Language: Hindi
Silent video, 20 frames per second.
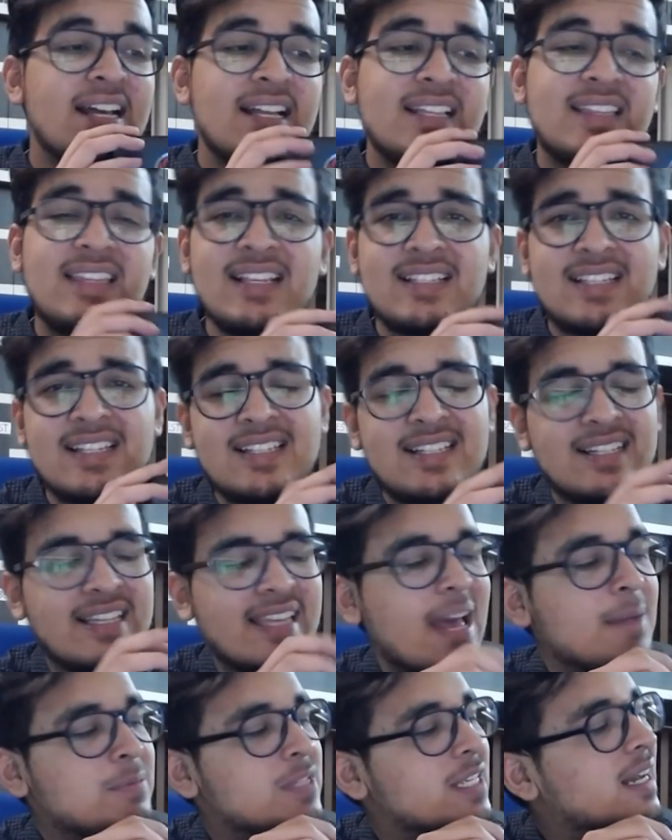दिस इज द
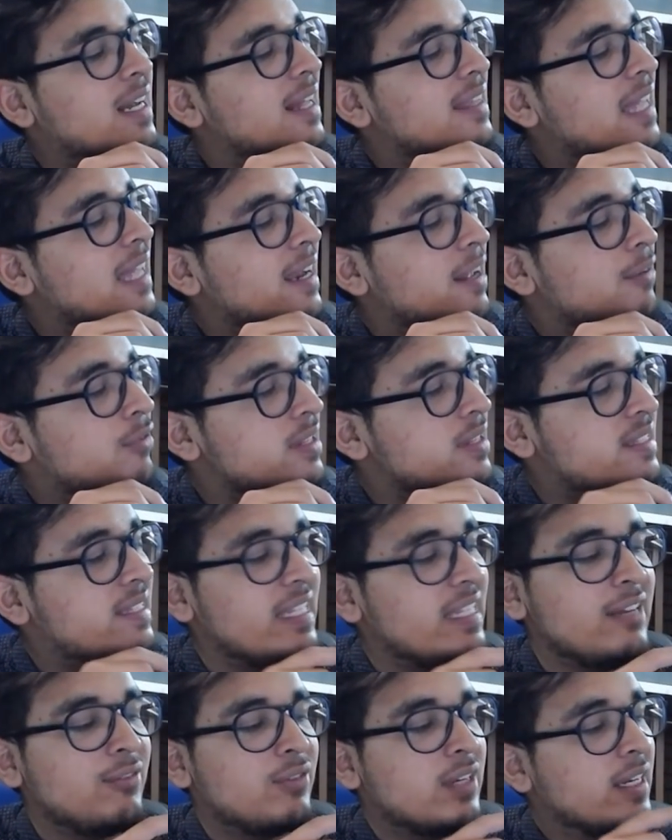कैप्चा कार्ड दैट आई
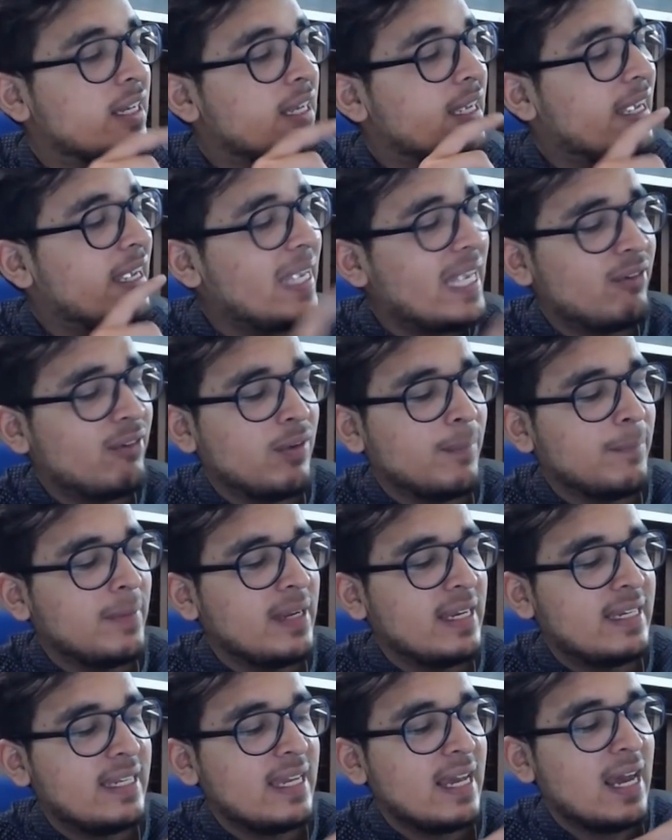रिसीव्ड एव
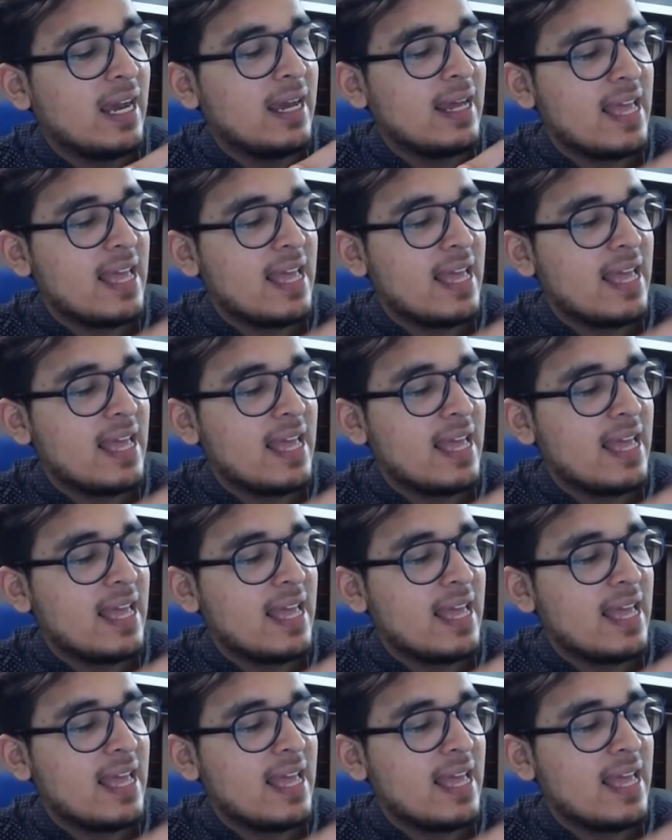मीडिया